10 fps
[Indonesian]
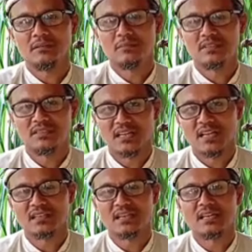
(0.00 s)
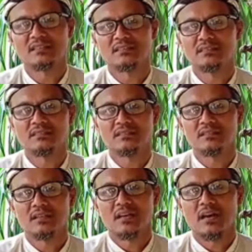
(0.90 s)
menjalankan
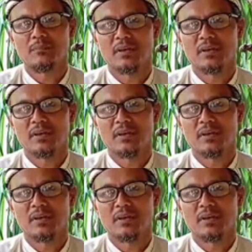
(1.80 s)
apa